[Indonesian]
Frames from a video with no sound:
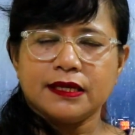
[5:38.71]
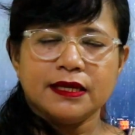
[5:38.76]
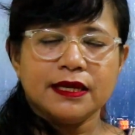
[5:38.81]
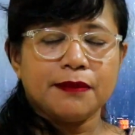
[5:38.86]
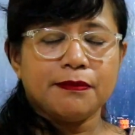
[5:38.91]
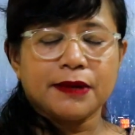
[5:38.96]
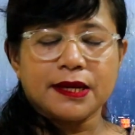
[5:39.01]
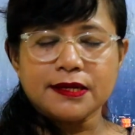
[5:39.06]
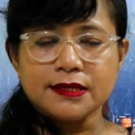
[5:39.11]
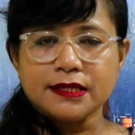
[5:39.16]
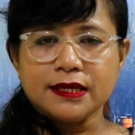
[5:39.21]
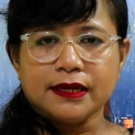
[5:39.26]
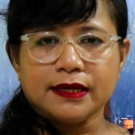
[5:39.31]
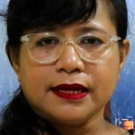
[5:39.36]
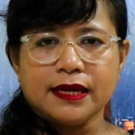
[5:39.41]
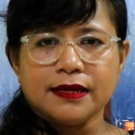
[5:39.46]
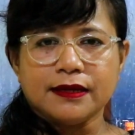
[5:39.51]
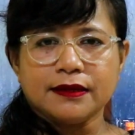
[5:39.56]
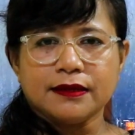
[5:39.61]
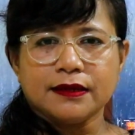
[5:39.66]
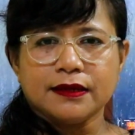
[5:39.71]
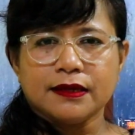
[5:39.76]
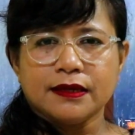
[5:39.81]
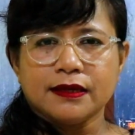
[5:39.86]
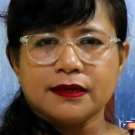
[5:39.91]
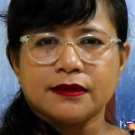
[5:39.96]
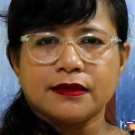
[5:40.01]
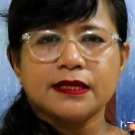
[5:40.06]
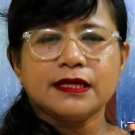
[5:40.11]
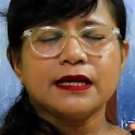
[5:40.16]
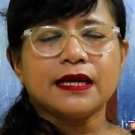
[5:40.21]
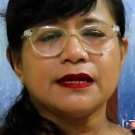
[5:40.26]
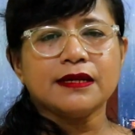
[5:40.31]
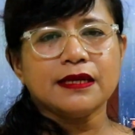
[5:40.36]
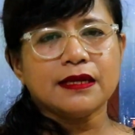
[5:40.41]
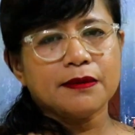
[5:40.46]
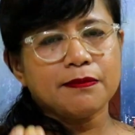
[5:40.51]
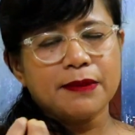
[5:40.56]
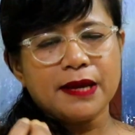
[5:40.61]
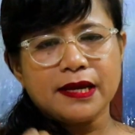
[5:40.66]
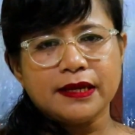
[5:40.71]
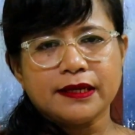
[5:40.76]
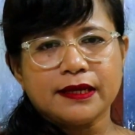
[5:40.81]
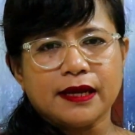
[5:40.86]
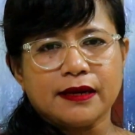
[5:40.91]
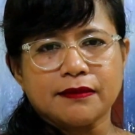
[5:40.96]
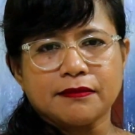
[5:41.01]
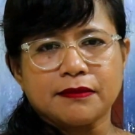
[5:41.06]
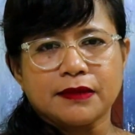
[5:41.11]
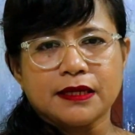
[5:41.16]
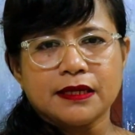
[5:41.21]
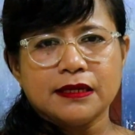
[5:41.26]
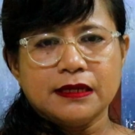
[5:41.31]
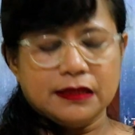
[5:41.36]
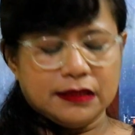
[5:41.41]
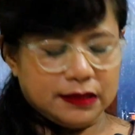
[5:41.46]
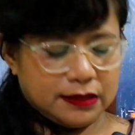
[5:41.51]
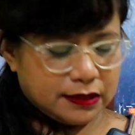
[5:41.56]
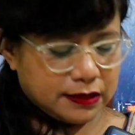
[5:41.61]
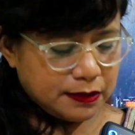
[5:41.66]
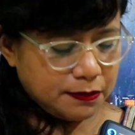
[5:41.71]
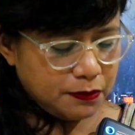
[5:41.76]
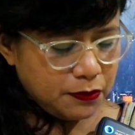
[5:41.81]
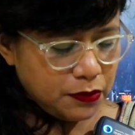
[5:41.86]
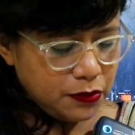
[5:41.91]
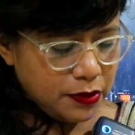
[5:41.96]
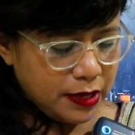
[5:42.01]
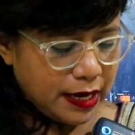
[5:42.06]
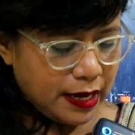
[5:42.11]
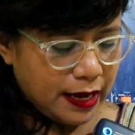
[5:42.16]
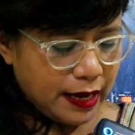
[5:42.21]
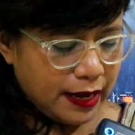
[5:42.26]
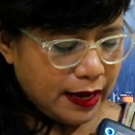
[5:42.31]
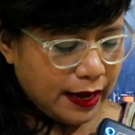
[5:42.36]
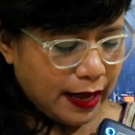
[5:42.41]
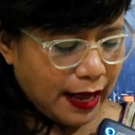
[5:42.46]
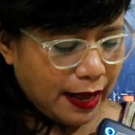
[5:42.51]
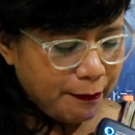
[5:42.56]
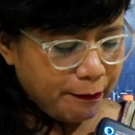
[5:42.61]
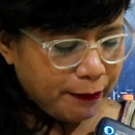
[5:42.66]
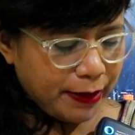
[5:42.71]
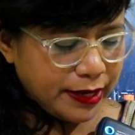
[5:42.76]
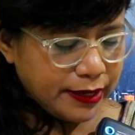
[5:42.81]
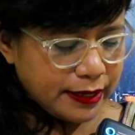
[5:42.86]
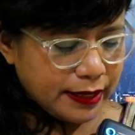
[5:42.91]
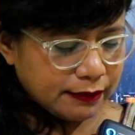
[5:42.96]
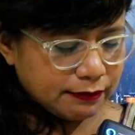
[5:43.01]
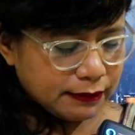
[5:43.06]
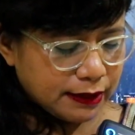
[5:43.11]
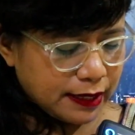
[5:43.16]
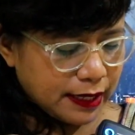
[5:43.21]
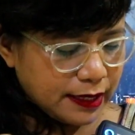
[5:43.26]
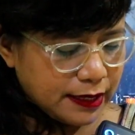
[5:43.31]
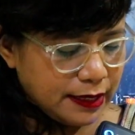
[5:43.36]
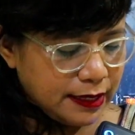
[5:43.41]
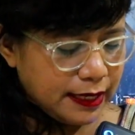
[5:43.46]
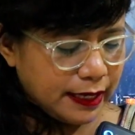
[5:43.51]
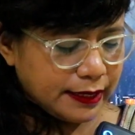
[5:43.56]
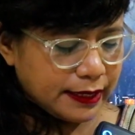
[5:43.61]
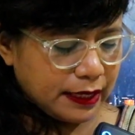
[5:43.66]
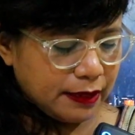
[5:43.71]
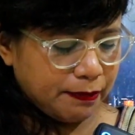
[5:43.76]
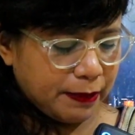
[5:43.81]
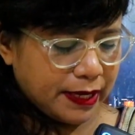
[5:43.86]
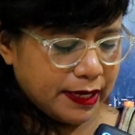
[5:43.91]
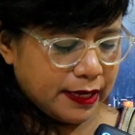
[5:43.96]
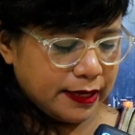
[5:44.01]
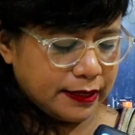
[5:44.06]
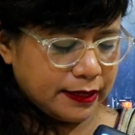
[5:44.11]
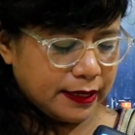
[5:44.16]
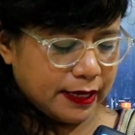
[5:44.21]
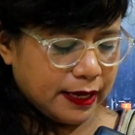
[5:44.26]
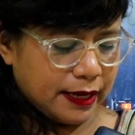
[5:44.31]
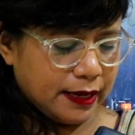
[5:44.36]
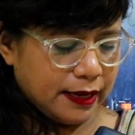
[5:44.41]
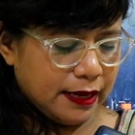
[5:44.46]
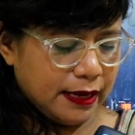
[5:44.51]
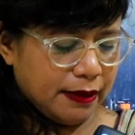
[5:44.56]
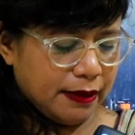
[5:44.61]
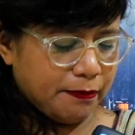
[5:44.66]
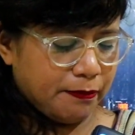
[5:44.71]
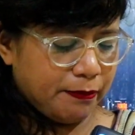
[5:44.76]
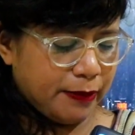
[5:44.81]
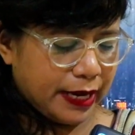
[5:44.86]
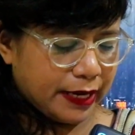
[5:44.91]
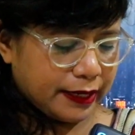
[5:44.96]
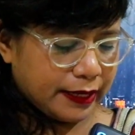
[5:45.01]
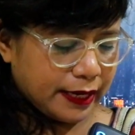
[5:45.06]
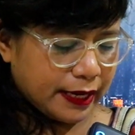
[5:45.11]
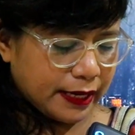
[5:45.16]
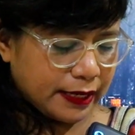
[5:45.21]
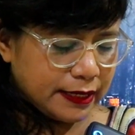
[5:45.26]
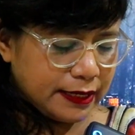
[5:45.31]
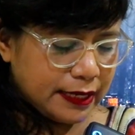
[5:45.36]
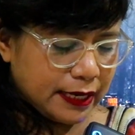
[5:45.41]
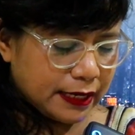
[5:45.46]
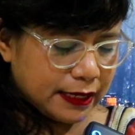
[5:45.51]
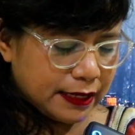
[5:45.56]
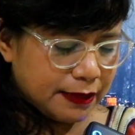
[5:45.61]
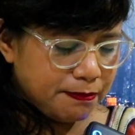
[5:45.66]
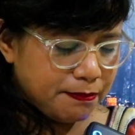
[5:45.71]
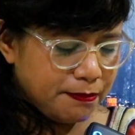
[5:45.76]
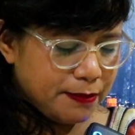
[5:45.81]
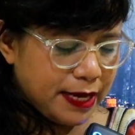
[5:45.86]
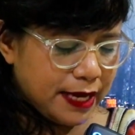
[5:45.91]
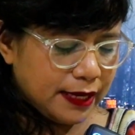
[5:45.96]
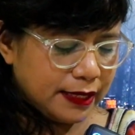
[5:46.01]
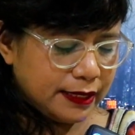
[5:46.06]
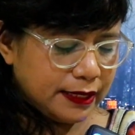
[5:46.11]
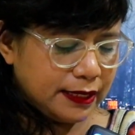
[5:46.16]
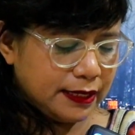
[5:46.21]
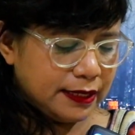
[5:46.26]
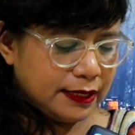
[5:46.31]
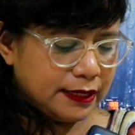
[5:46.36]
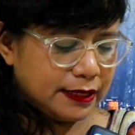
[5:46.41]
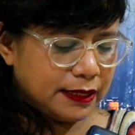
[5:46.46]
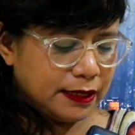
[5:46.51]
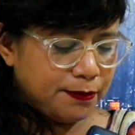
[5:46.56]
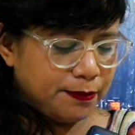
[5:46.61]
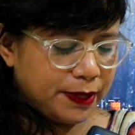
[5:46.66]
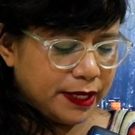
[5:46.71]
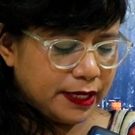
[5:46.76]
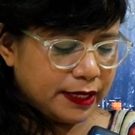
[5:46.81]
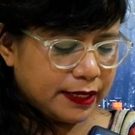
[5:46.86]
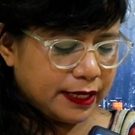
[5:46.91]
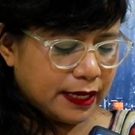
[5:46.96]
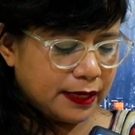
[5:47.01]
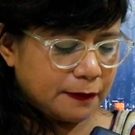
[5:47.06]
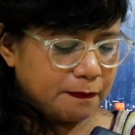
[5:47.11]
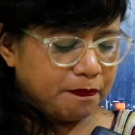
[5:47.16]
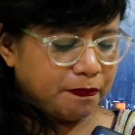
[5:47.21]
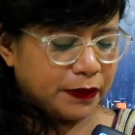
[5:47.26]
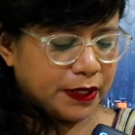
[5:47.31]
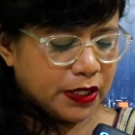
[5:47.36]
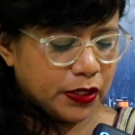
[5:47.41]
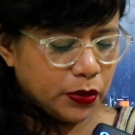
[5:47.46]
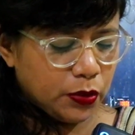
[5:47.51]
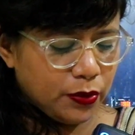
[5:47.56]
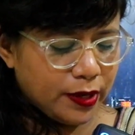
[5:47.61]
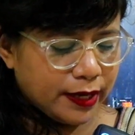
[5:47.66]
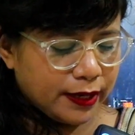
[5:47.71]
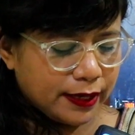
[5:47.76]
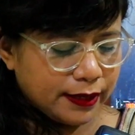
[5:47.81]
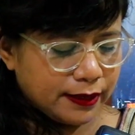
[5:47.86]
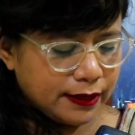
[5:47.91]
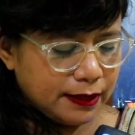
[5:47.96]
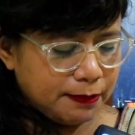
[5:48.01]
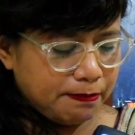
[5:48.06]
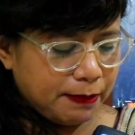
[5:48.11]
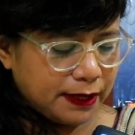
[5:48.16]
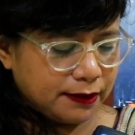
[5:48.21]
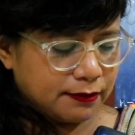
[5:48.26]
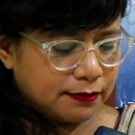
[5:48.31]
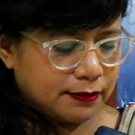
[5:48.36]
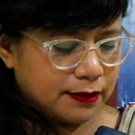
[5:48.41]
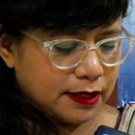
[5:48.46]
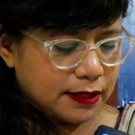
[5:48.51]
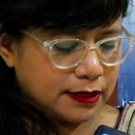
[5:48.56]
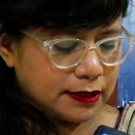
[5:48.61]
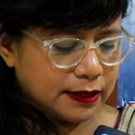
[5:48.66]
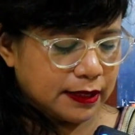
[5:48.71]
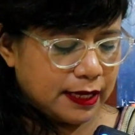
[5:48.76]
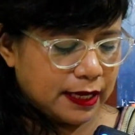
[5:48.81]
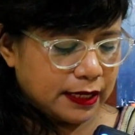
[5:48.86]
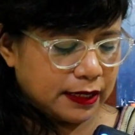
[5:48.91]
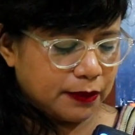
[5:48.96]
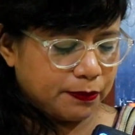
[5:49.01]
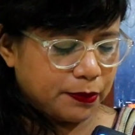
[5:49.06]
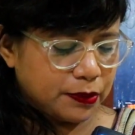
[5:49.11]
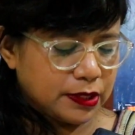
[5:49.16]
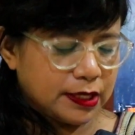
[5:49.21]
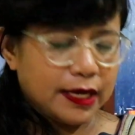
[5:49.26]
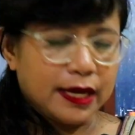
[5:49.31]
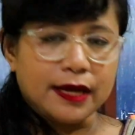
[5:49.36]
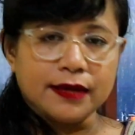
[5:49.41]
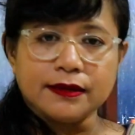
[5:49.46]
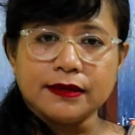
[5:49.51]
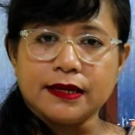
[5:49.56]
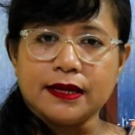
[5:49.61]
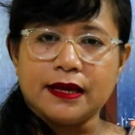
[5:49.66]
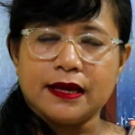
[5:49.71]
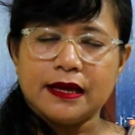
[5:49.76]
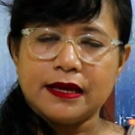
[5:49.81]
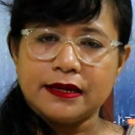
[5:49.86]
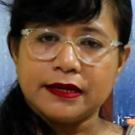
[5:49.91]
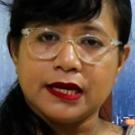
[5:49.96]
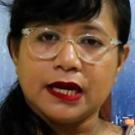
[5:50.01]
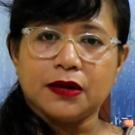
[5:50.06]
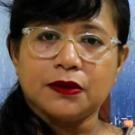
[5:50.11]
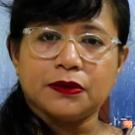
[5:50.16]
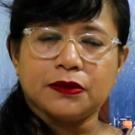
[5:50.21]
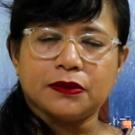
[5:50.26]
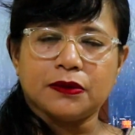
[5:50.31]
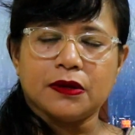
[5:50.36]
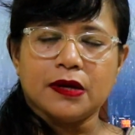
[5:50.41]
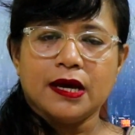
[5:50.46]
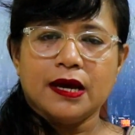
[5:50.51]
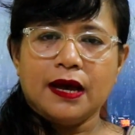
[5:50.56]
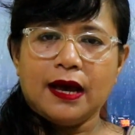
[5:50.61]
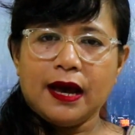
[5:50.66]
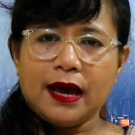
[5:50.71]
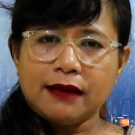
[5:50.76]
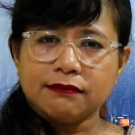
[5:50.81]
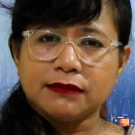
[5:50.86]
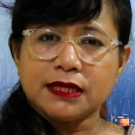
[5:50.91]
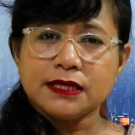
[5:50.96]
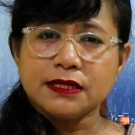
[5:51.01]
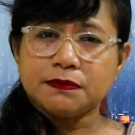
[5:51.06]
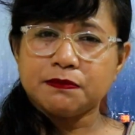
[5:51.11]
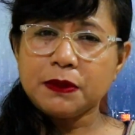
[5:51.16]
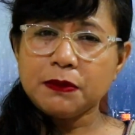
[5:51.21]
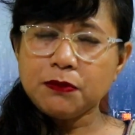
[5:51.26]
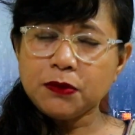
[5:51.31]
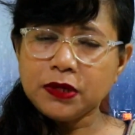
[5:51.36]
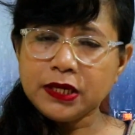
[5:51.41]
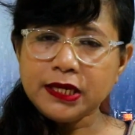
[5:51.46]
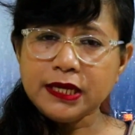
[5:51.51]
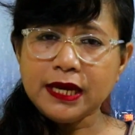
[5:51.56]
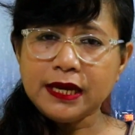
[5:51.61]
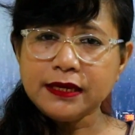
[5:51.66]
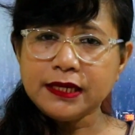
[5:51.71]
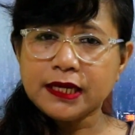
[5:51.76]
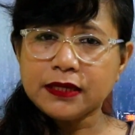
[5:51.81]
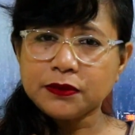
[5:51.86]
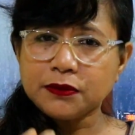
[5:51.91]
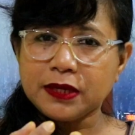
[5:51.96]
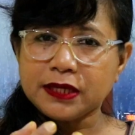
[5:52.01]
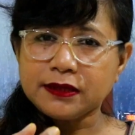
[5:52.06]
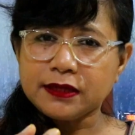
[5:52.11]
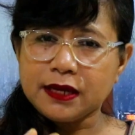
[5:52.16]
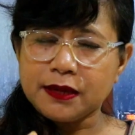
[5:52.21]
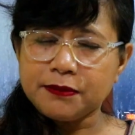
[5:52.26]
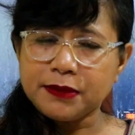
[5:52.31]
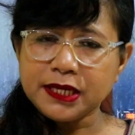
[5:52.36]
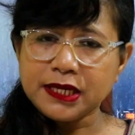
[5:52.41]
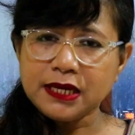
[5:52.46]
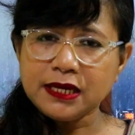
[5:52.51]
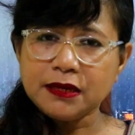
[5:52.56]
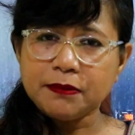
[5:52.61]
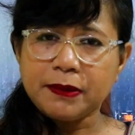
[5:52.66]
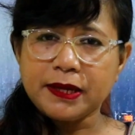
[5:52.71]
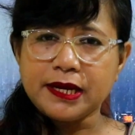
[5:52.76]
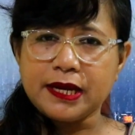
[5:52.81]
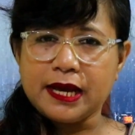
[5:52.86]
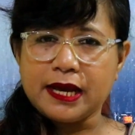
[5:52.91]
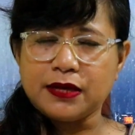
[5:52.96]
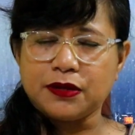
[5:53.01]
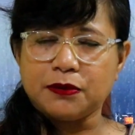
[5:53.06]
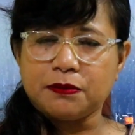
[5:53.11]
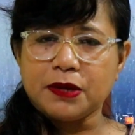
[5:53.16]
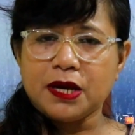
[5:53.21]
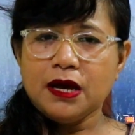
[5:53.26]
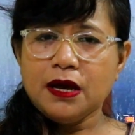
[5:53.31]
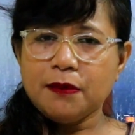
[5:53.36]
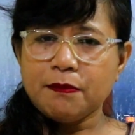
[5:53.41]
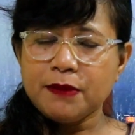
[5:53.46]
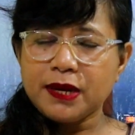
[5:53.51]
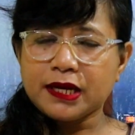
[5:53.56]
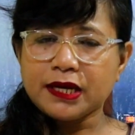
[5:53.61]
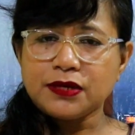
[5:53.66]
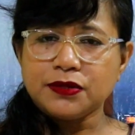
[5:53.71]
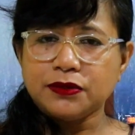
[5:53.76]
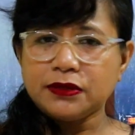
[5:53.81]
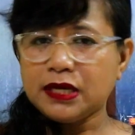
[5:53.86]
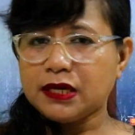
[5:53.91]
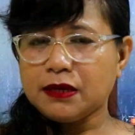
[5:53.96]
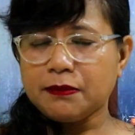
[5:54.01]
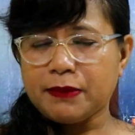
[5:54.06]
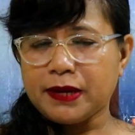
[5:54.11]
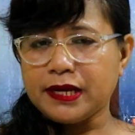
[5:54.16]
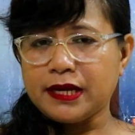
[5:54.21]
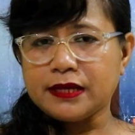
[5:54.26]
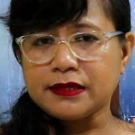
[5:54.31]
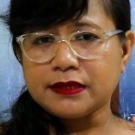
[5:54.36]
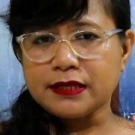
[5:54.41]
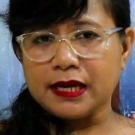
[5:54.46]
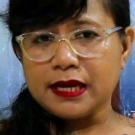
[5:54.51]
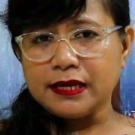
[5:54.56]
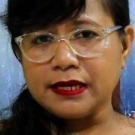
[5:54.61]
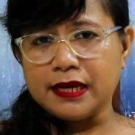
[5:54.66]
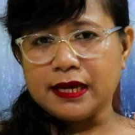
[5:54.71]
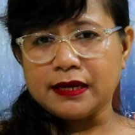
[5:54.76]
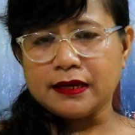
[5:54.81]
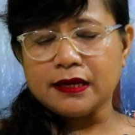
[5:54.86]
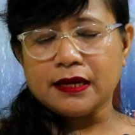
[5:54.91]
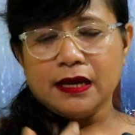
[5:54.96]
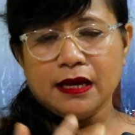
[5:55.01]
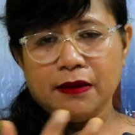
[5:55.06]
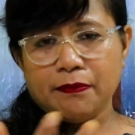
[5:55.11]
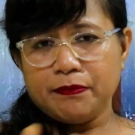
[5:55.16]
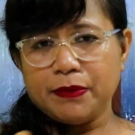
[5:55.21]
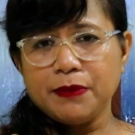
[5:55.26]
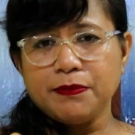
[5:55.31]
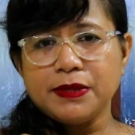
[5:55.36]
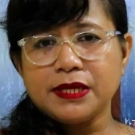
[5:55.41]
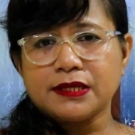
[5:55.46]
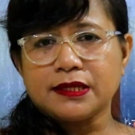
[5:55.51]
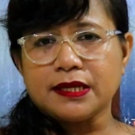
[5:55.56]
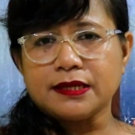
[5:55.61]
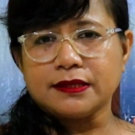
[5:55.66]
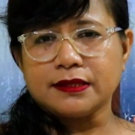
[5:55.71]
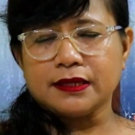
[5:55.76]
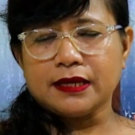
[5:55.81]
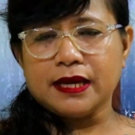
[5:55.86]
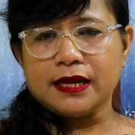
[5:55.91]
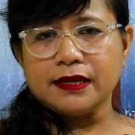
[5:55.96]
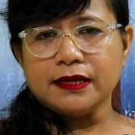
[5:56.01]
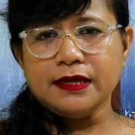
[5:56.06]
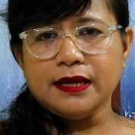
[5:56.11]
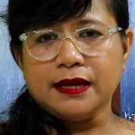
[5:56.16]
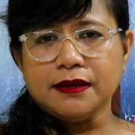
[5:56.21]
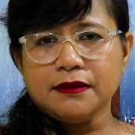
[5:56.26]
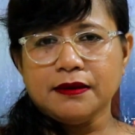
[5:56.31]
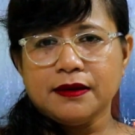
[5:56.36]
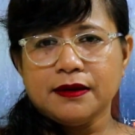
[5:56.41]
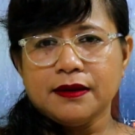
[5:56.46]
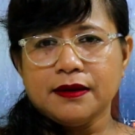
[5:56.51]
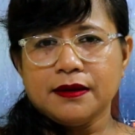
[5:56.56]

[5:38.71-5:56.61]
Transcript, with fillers: ia merasakan dengan dikembalikan semua apa yang telah hilang daripadanya maka ia kembali diberikan dua kali lipat dari segala kepunyaannya dahulu atas pemulihan yang Tuhan telah berikan kepada Ayub bahkan juga kepada saya dan pemirsa sekalian